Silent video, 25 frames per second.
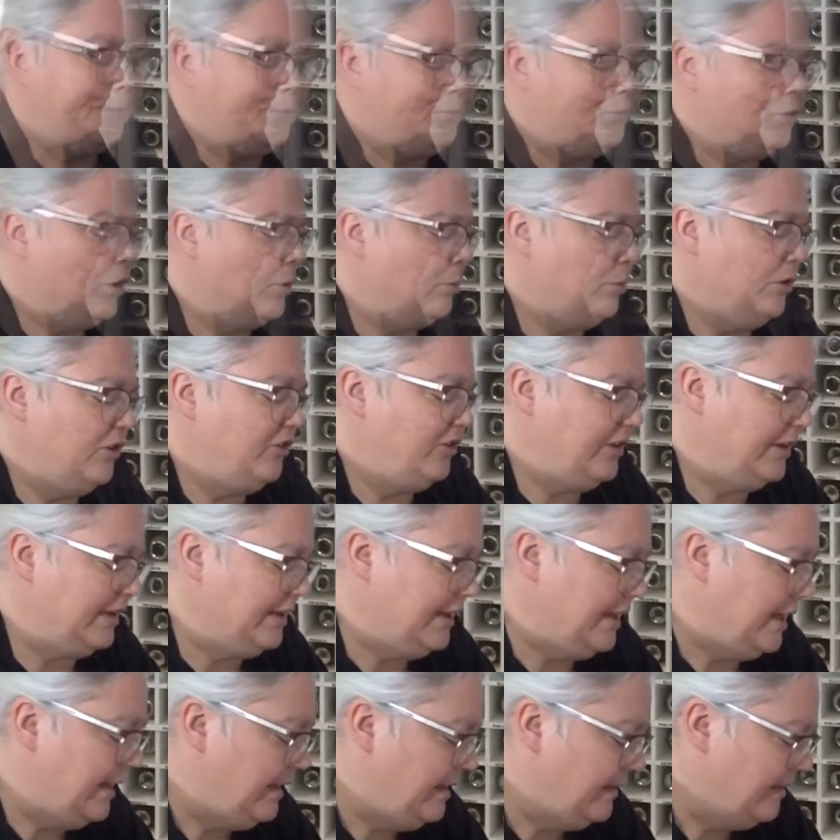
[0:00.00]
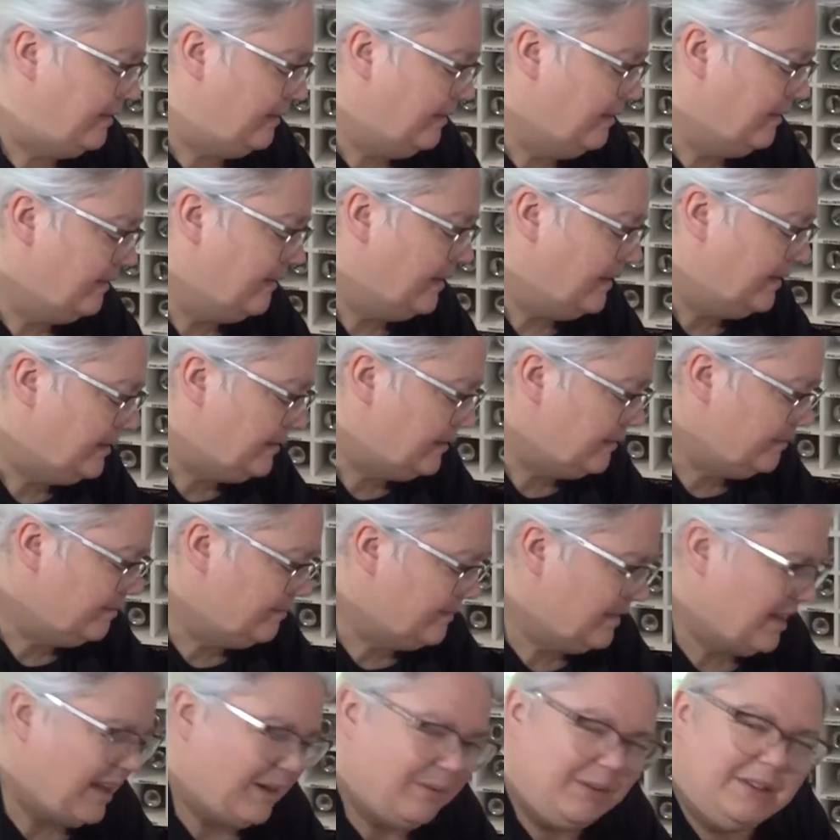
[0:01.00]
Nun muss ich sagen, in der letzten Zeit
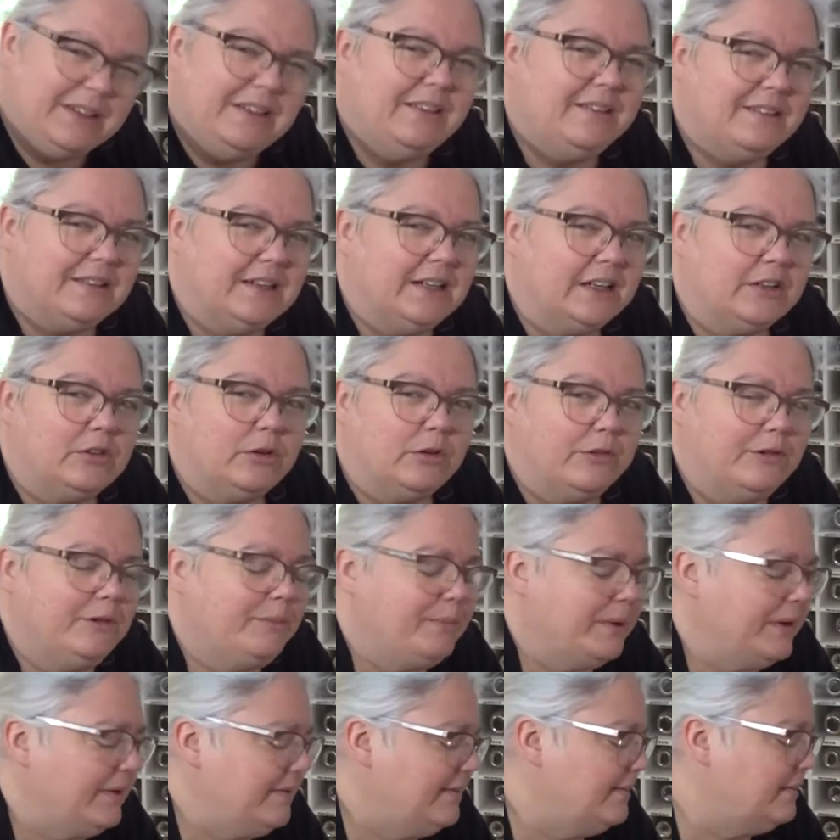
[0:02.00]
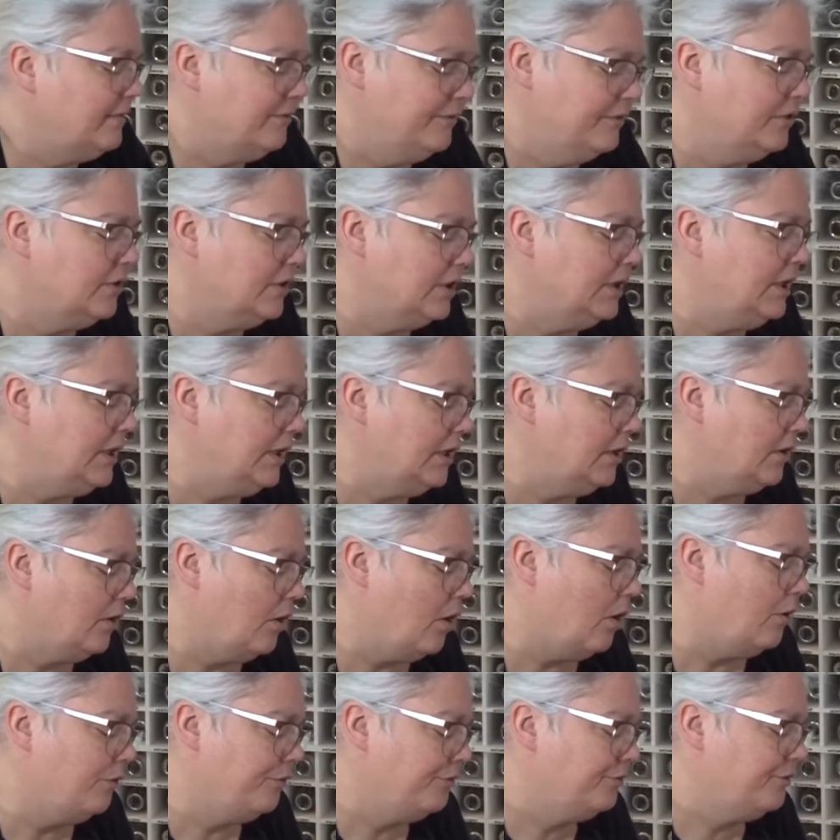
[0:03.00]
habe ich diese Kartoffelpresse wirklich
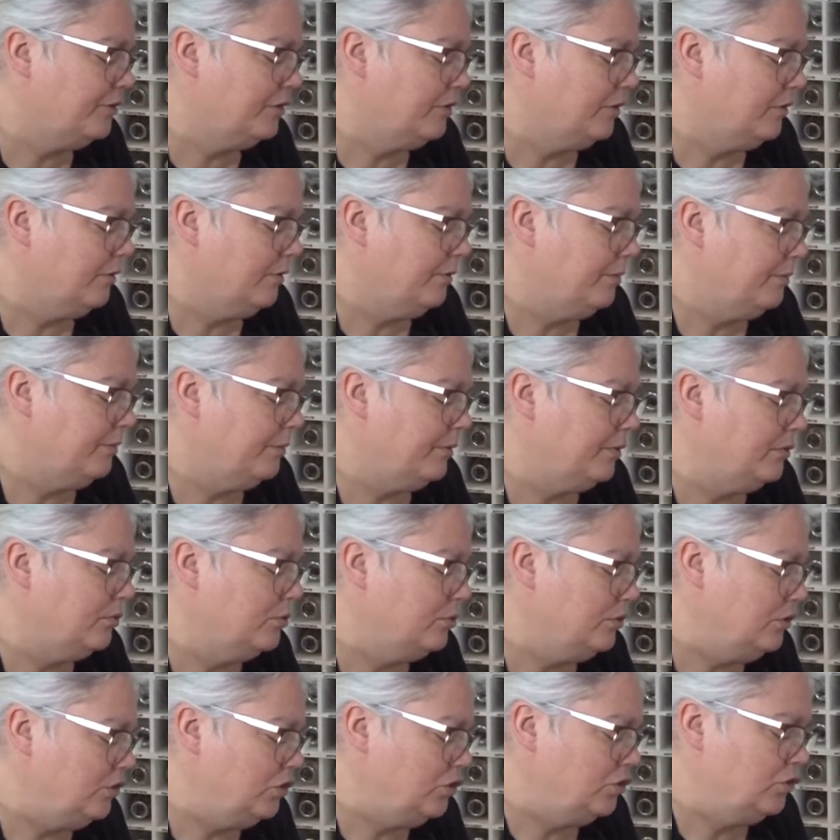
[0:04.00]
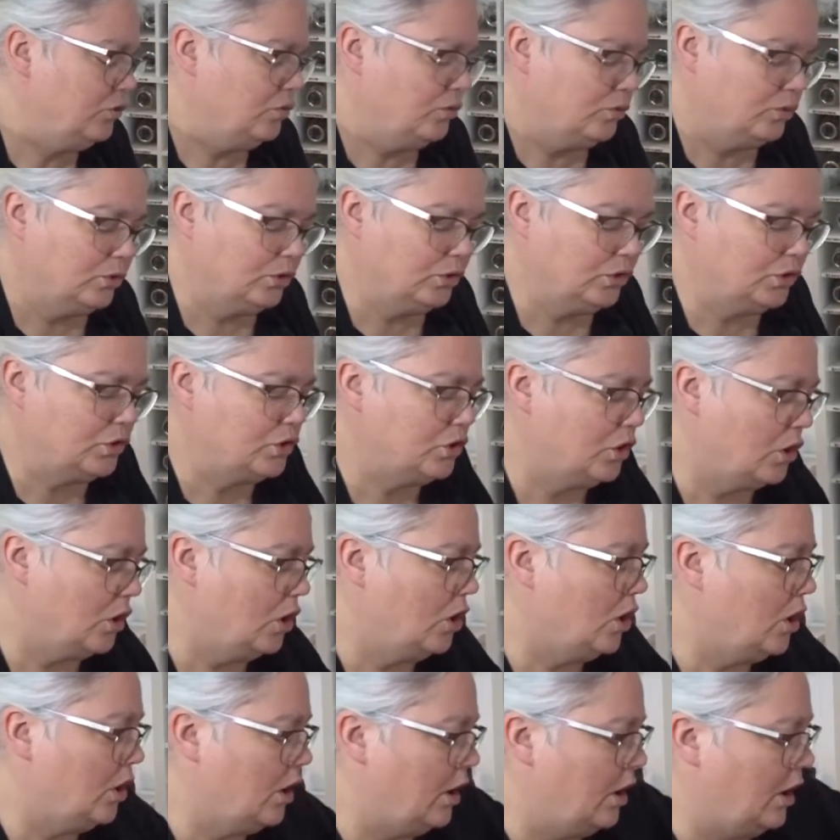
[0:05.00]
oft benutzt und
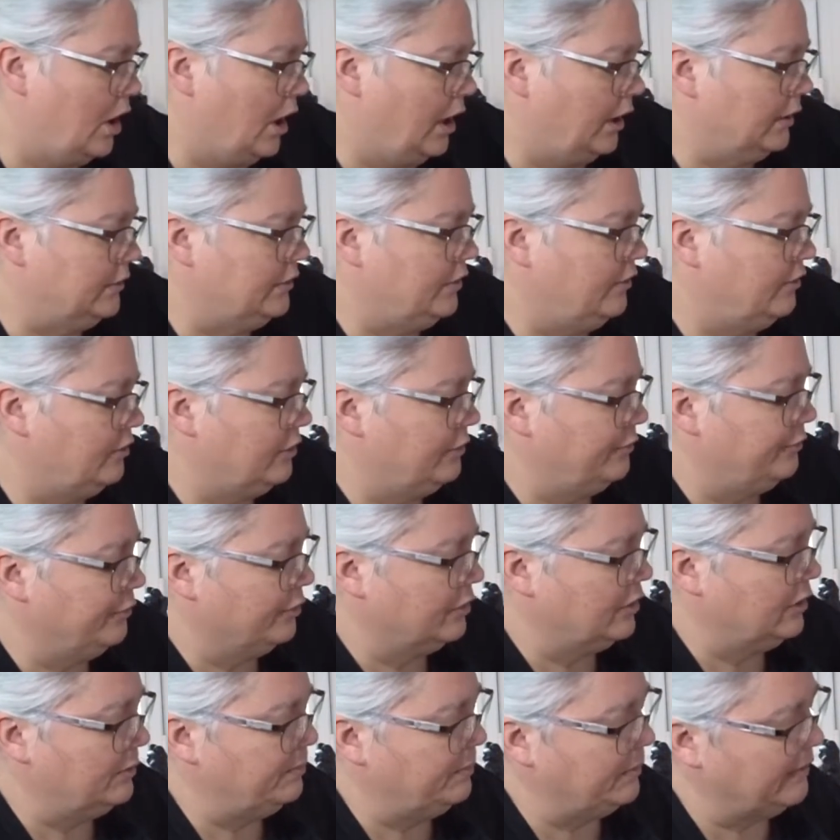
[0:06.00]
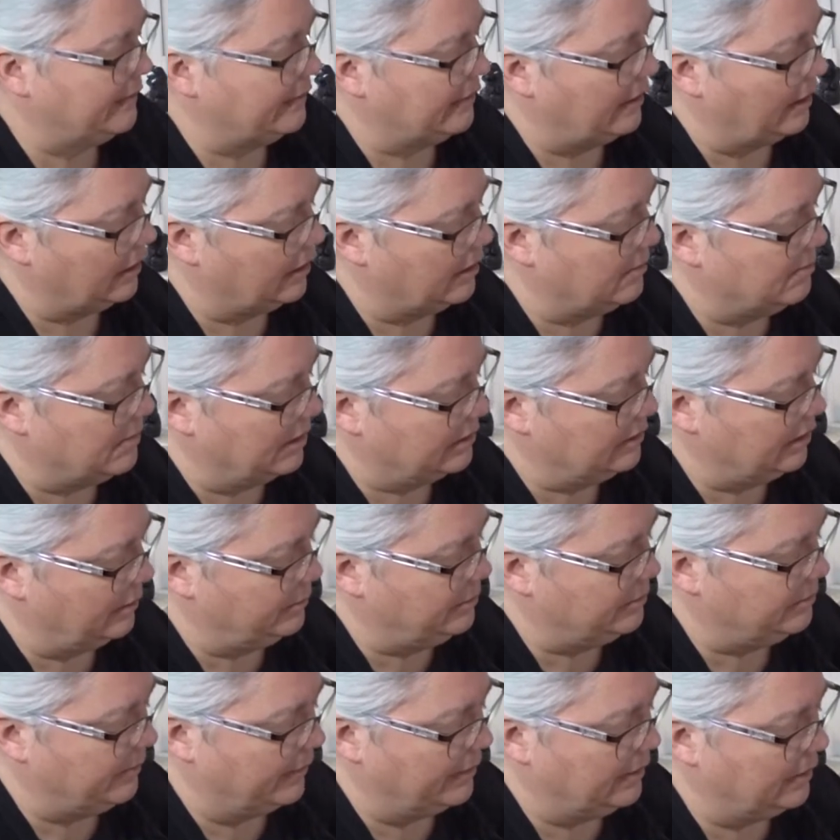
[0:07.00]
hat die sich wirklich bezahlt gemacht. Habe
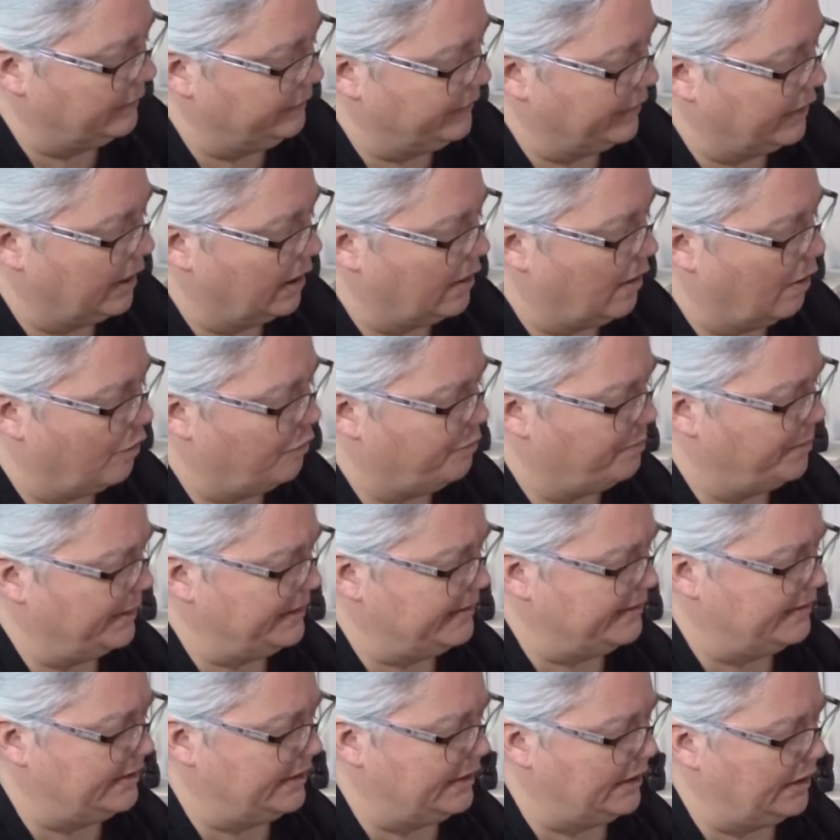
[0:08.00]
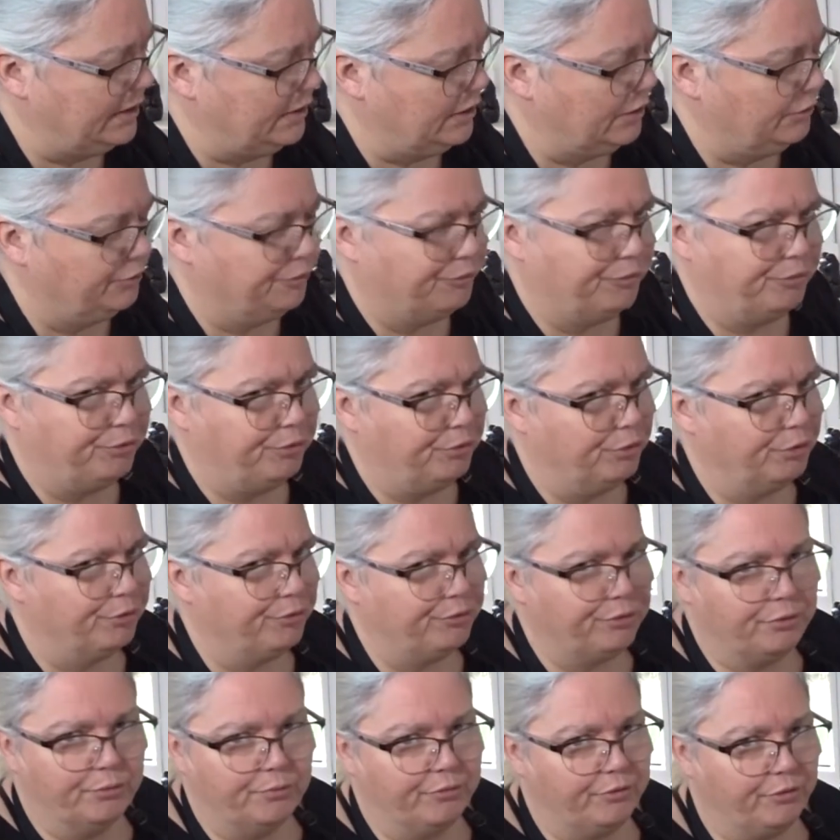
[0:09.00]
ich mal irgendwie gekauft bei Teddy für
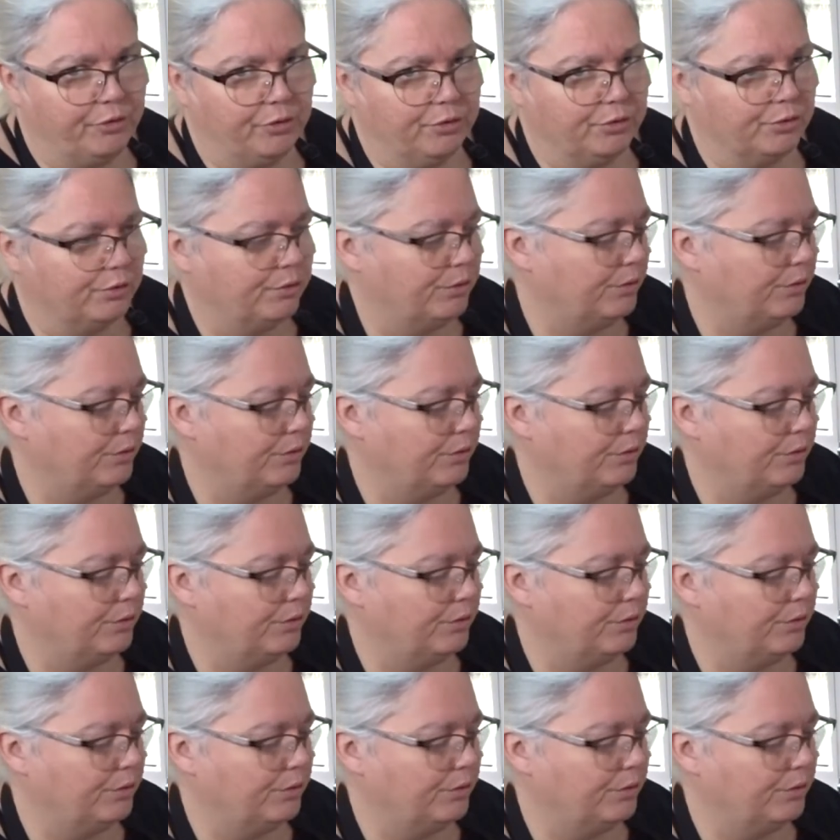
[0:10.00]
5 Euro.